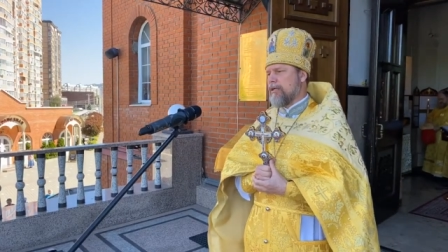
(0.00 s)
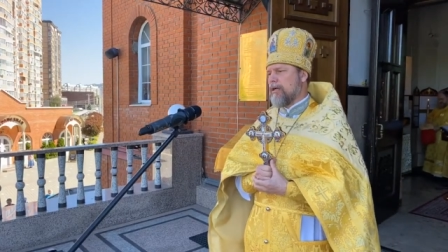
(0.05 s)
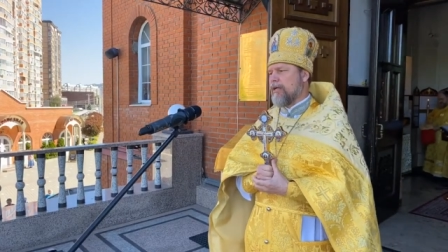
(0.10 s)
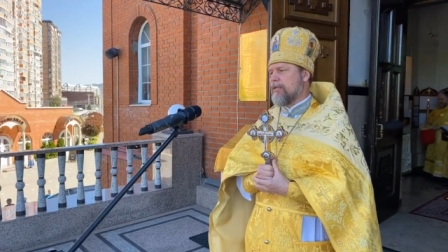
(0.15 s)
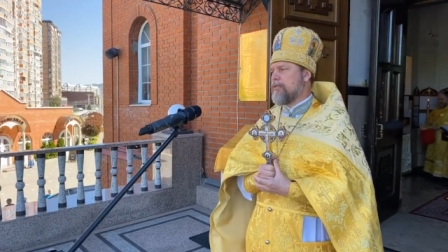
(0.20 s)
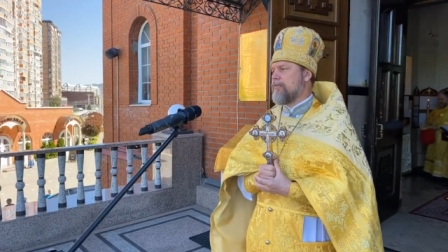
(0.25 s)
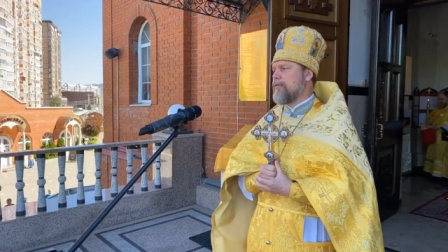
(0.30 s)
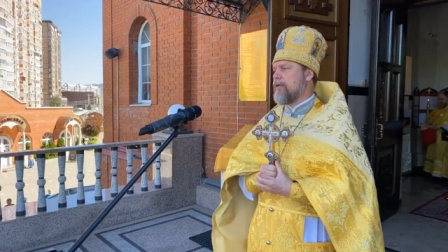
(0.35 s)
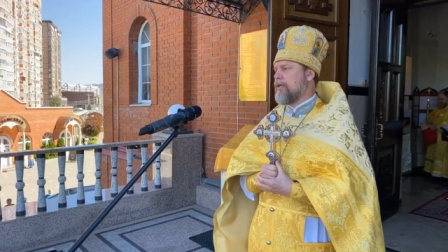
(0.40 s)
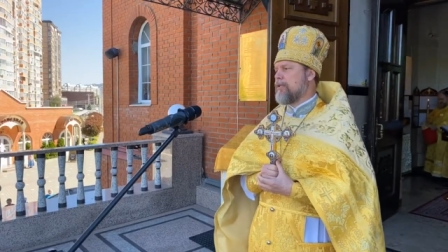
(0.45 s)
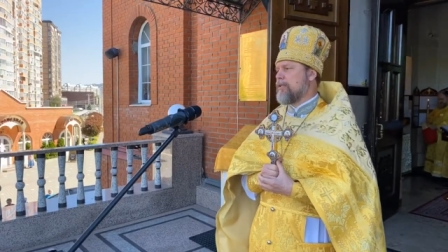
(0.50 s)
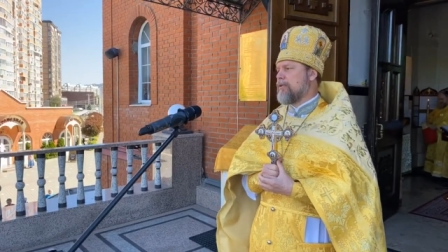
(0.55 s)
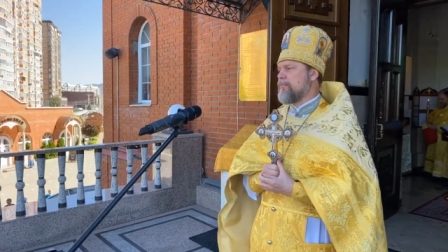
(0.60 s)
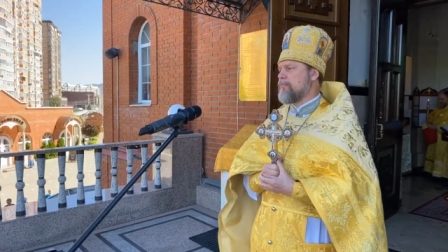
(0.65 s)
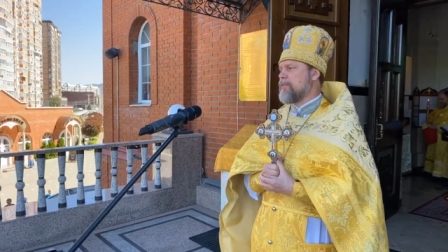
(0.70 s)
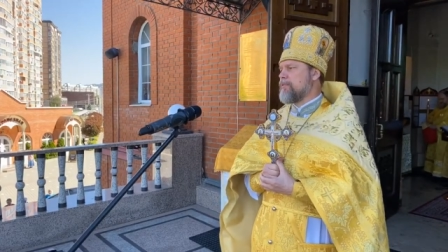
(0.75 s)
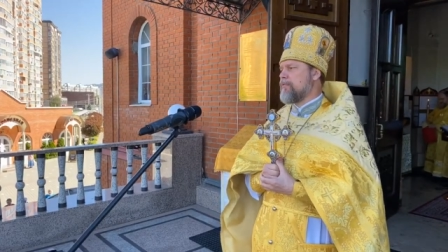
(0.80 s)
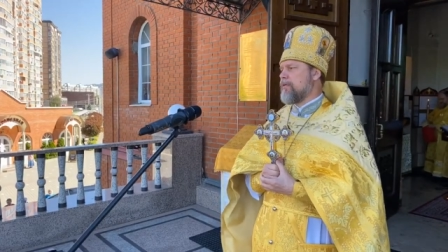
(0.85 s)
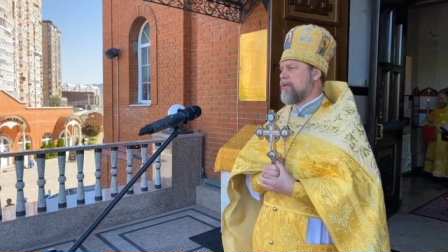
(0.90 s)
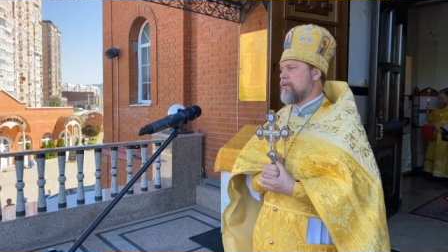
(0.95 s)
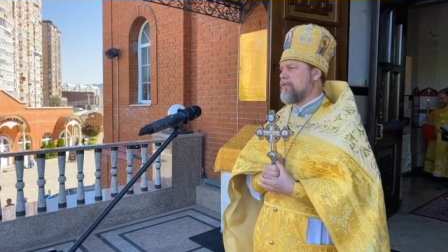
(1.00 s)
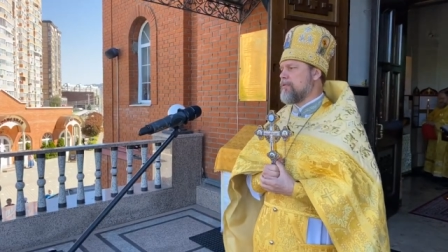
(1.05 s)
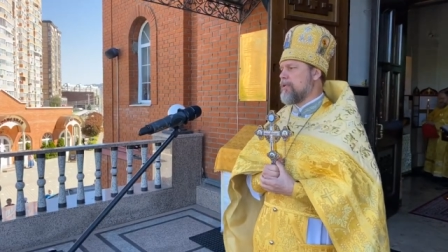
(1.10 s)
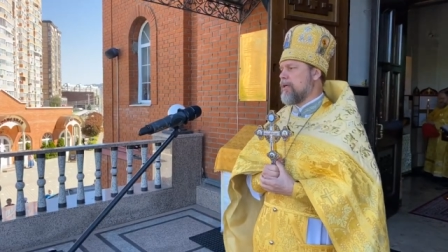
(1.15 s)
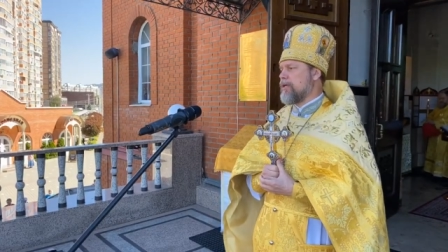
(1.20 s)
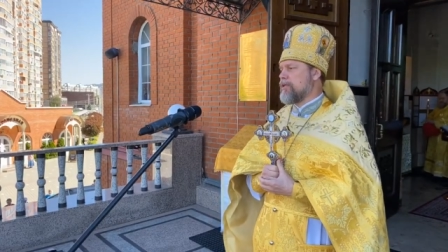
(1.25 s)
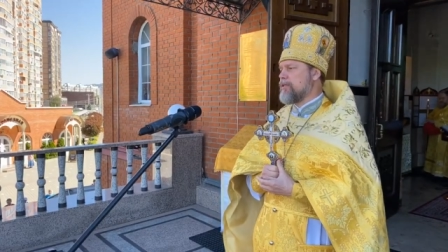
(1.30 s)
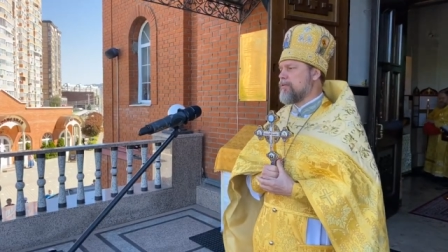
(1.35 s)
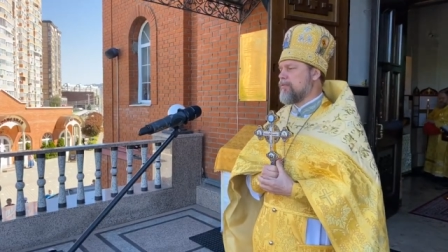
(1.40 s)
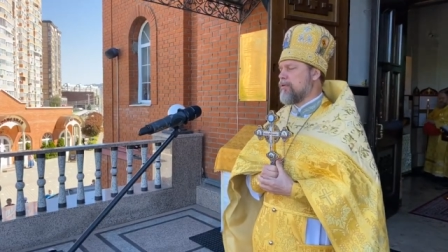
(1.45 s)
ответом своего,
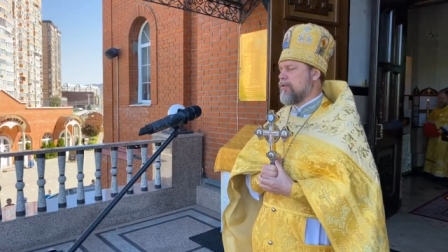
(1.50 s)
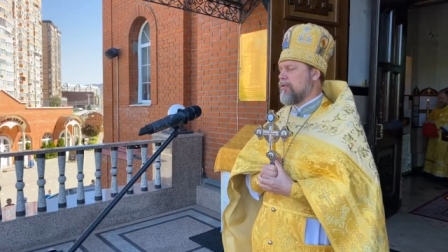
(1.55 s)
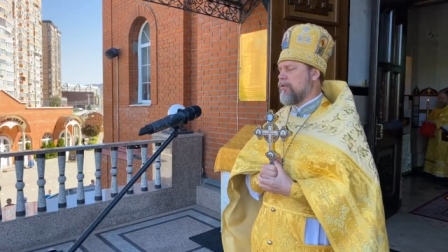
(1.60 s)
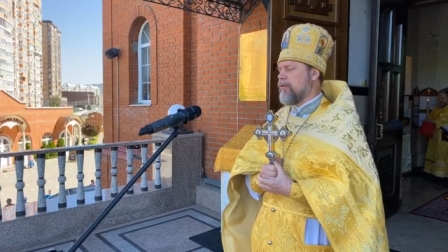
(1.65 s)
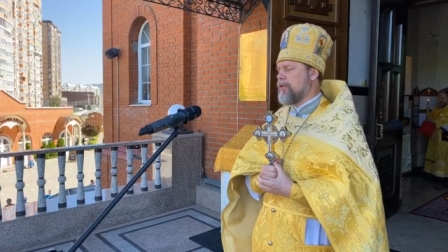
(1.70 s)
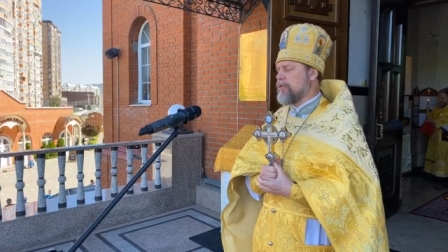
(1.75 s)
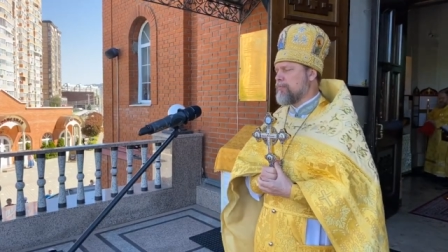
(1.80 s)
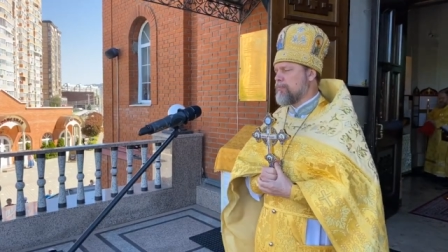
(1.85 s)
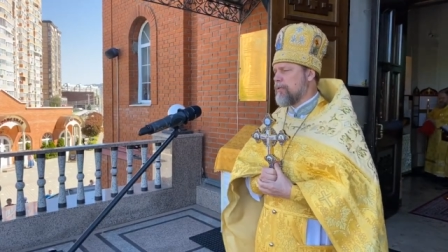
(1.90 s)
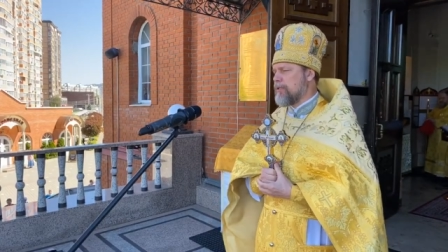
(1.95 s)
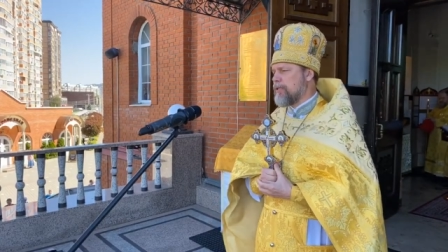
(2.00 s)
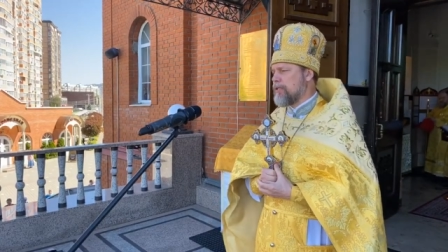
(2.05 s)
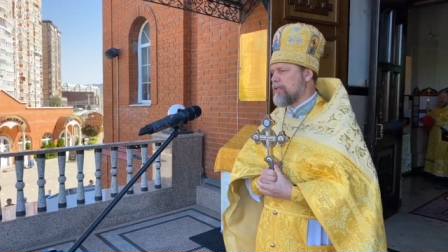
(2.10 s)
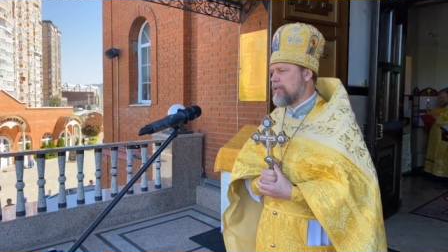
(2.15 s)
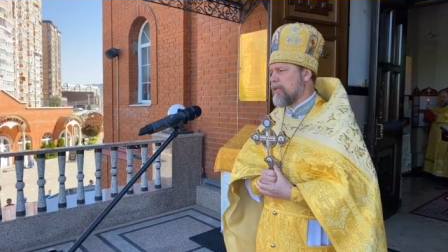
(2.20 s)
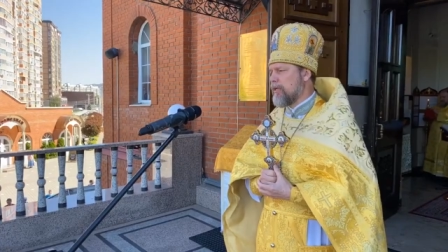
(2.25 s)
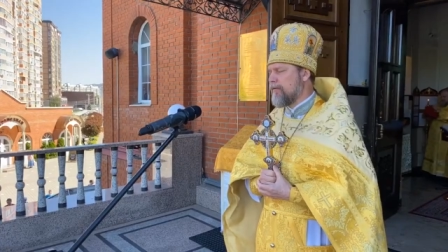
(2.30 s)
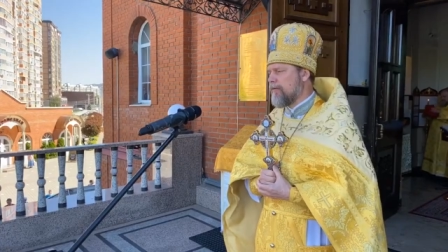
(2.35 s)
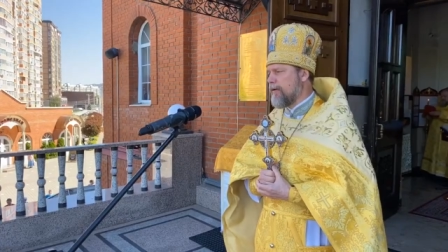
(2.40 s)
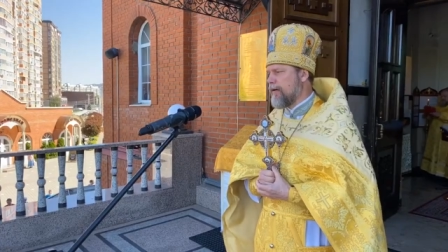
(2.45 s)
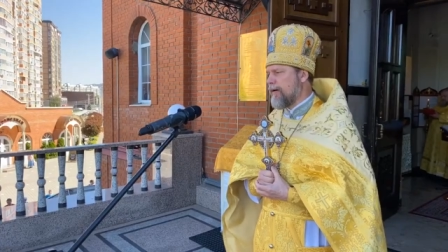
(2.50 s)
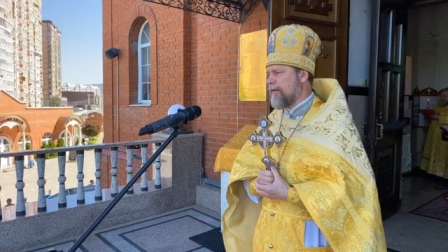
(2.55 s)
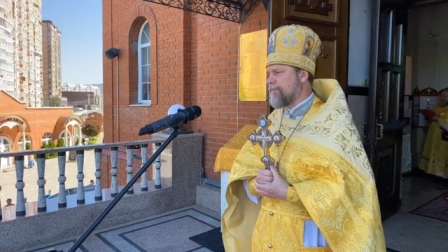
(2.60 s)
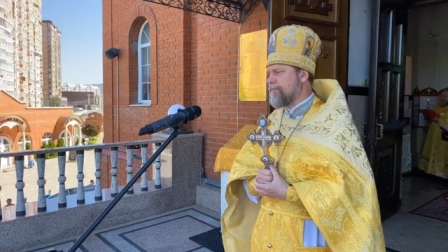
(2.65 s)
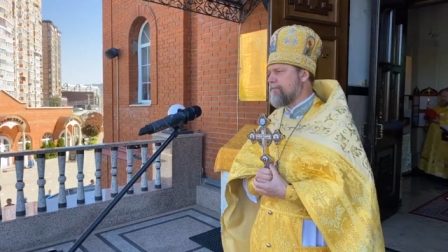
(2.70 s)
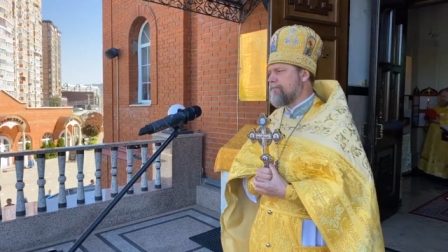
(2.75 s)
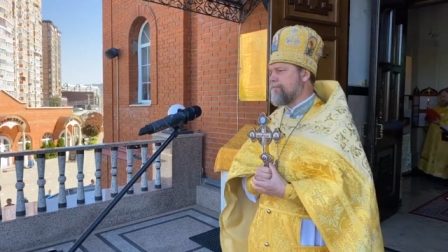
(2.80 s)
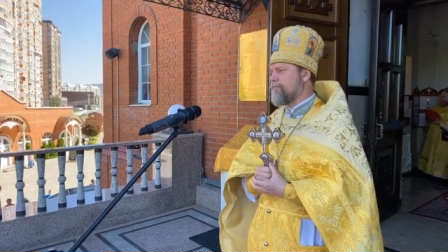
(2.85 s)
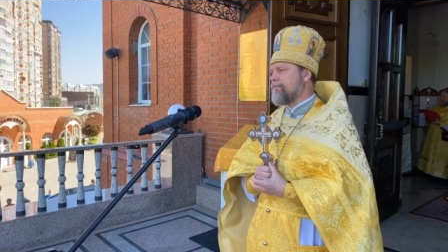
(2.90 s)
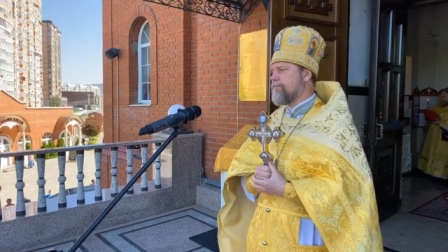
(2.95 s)
нашего Господа слова.